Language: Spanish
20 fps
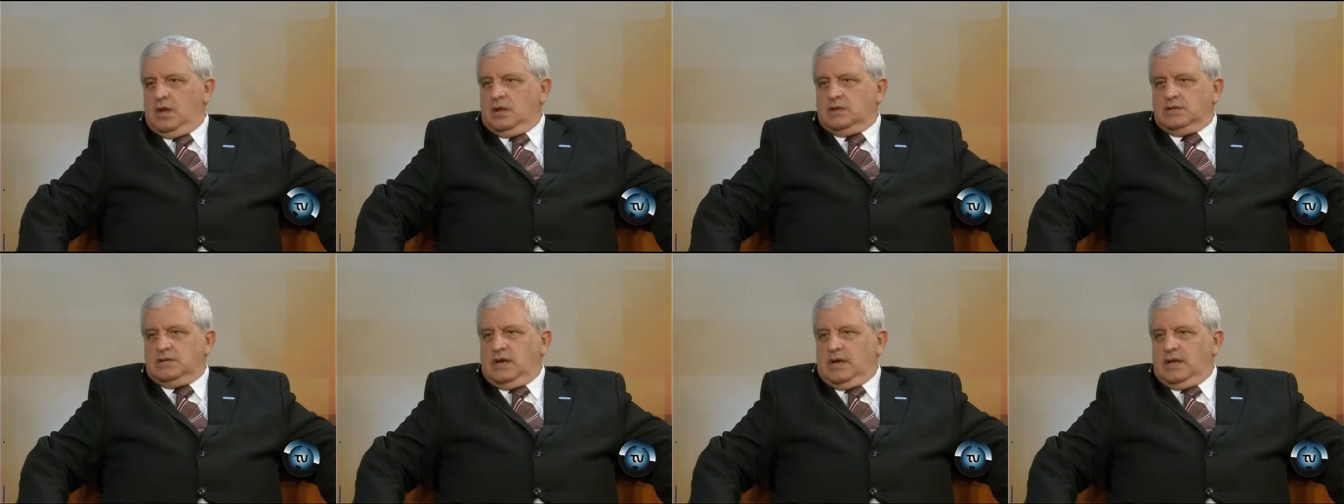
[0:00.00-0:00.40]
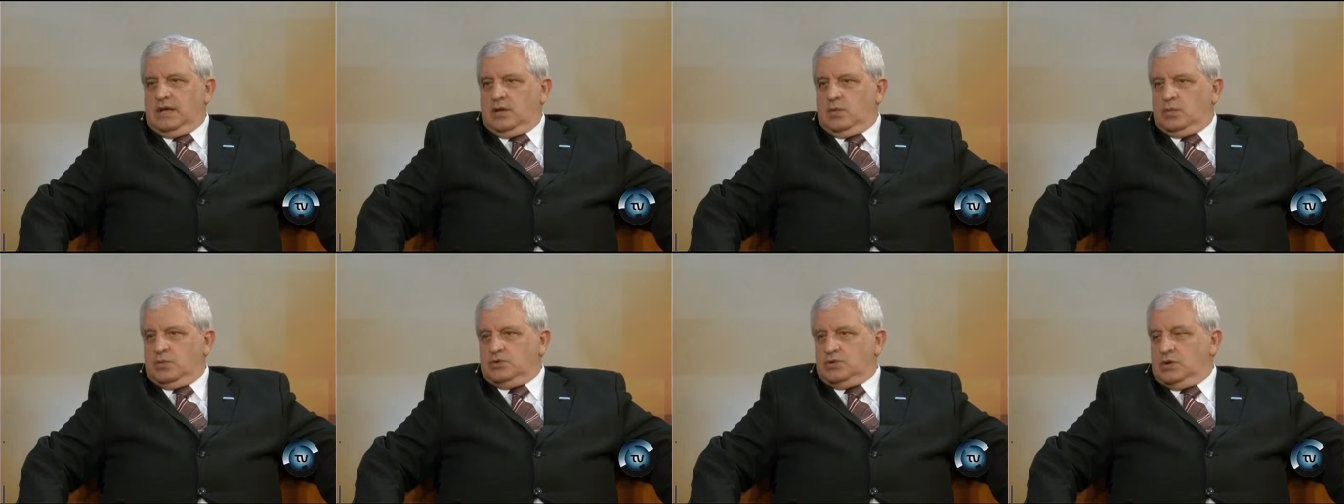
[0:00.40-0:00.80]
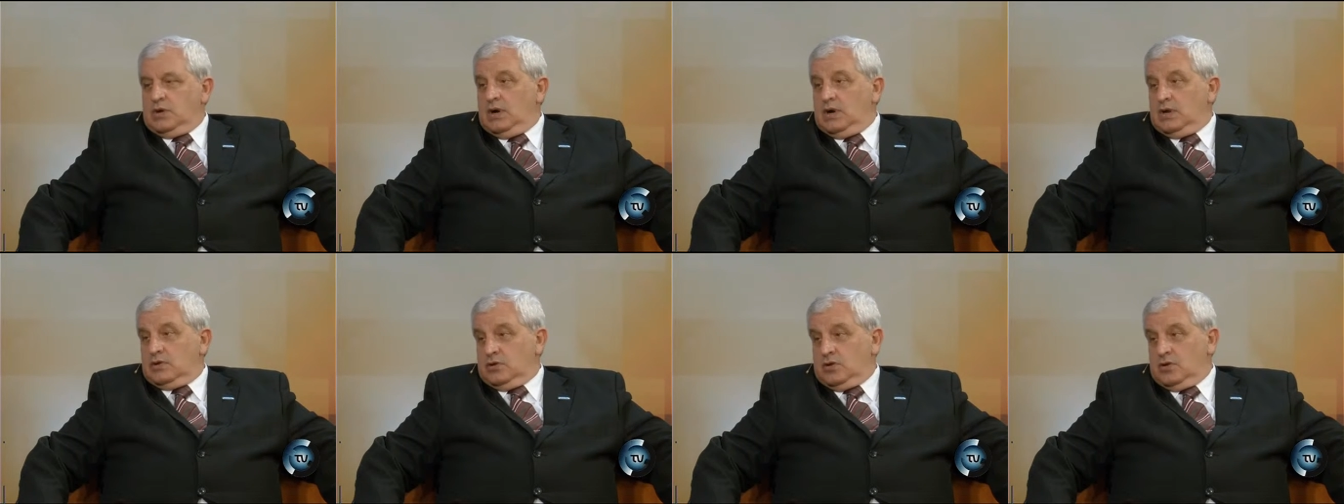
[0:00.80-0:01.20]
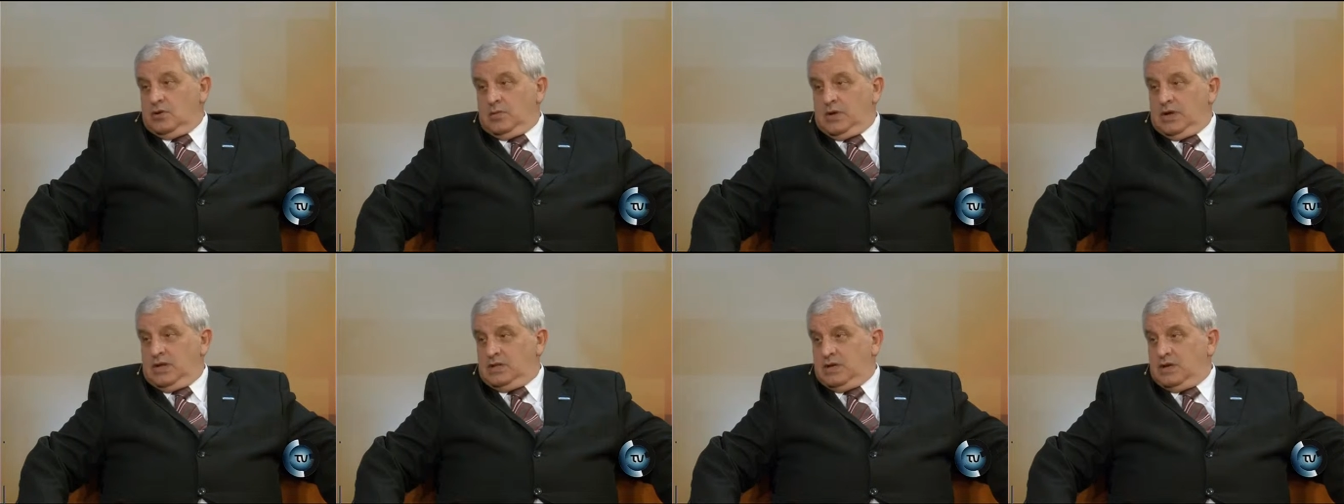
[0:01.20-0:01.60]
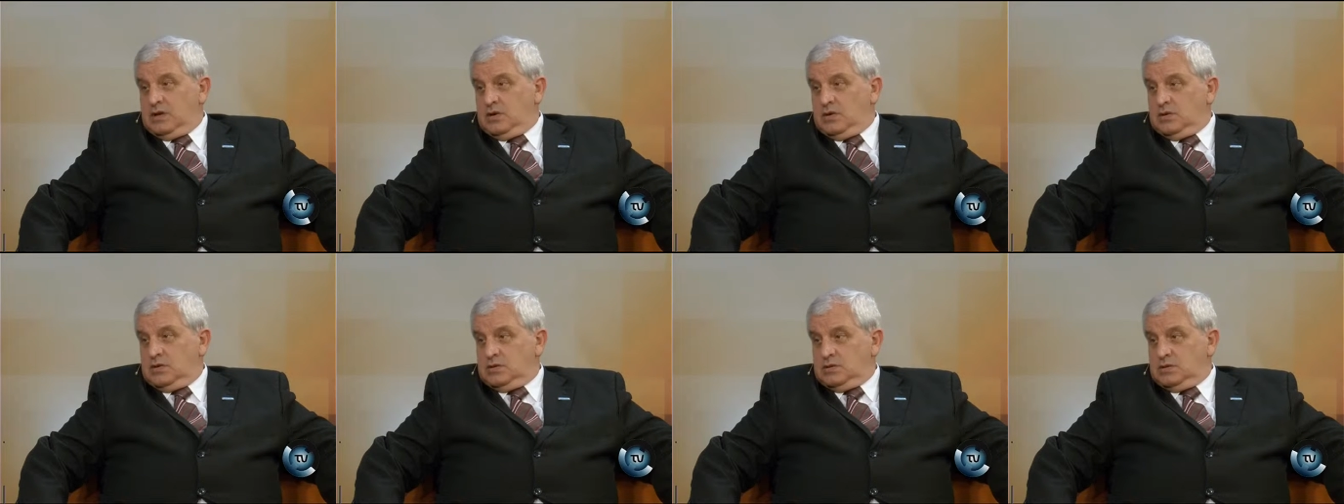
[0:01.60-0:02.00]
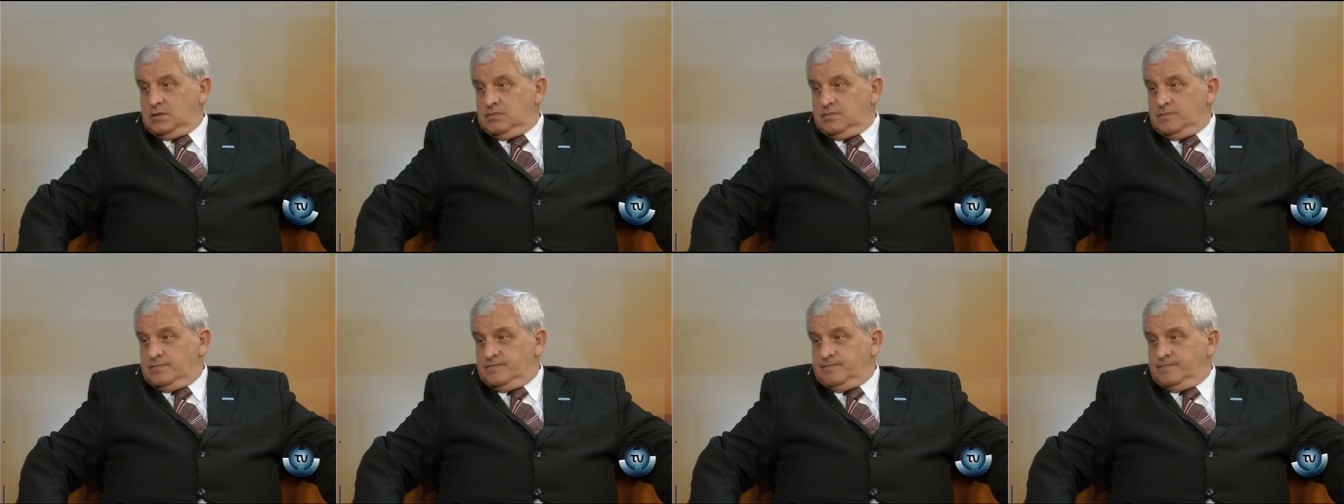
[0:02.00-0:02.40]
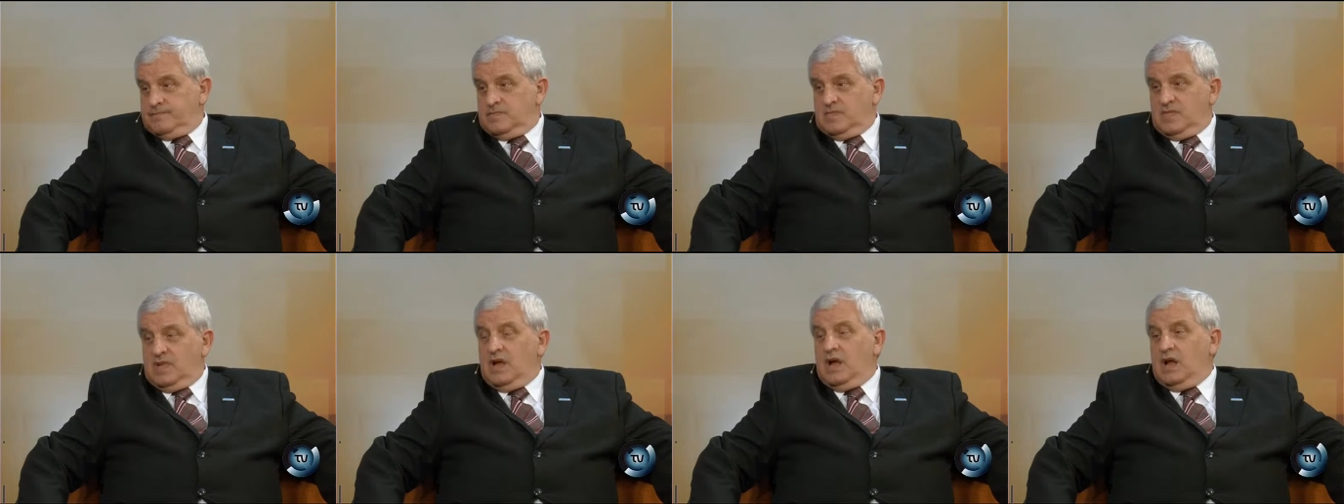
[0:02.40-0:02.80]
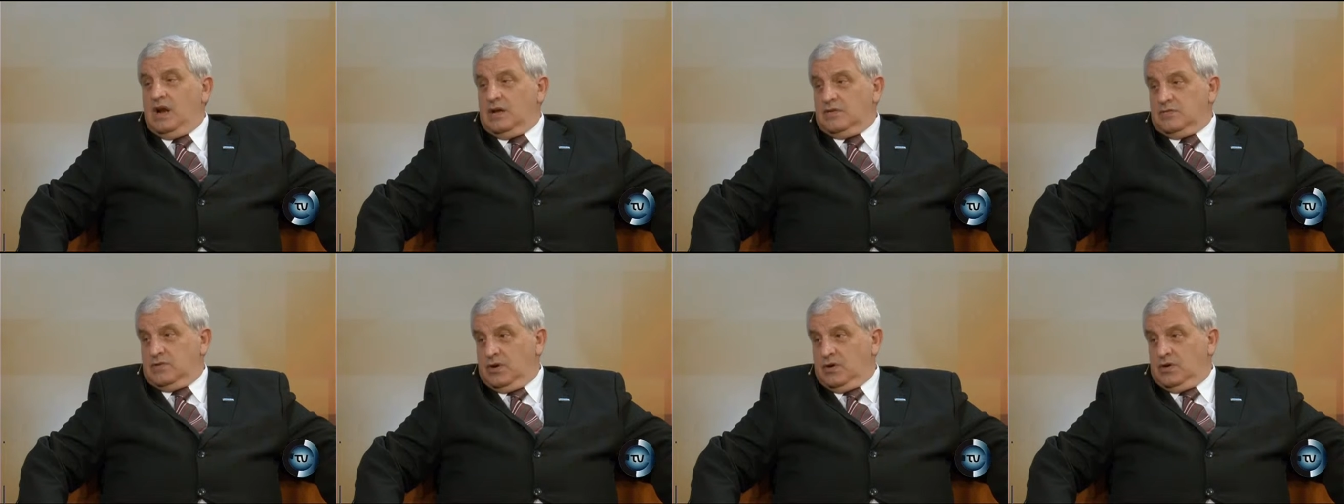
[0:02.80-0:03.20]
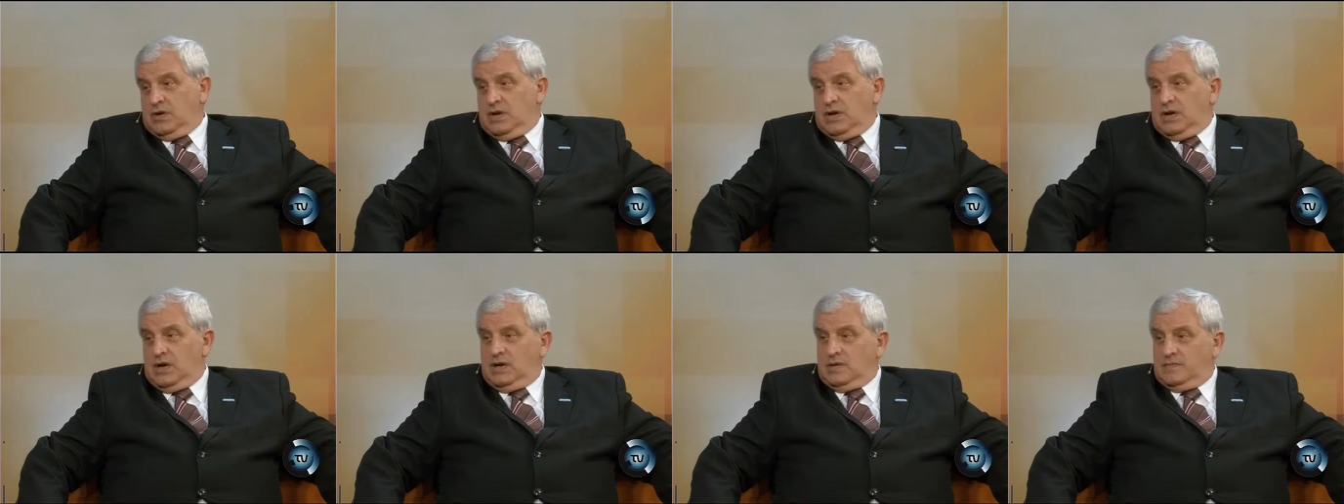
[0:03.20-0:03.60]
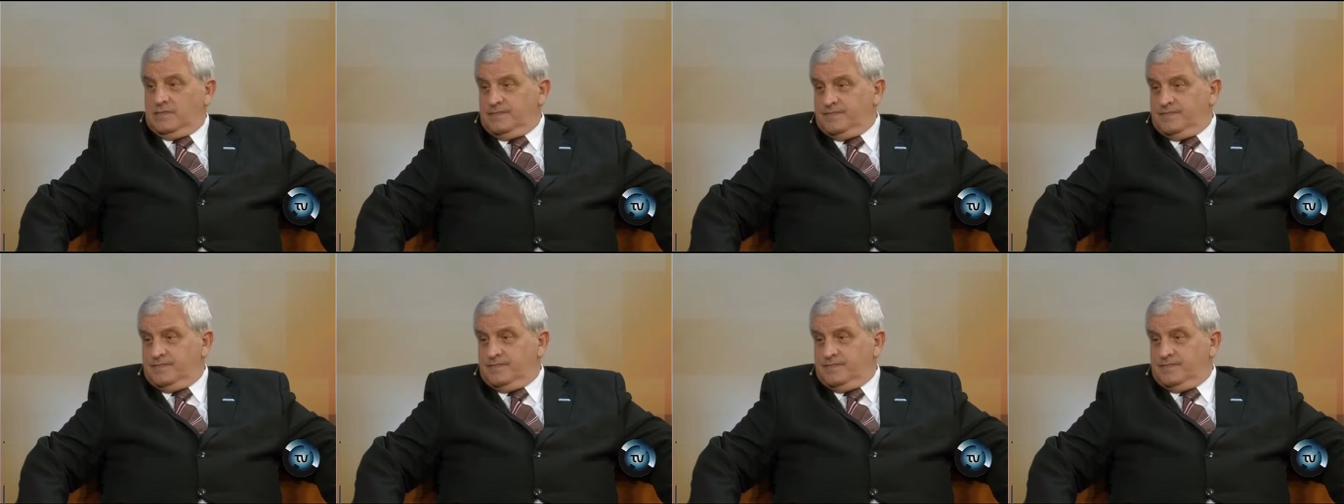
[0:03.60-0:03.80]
se ha dado mucho en electrodomésticos, electrónica,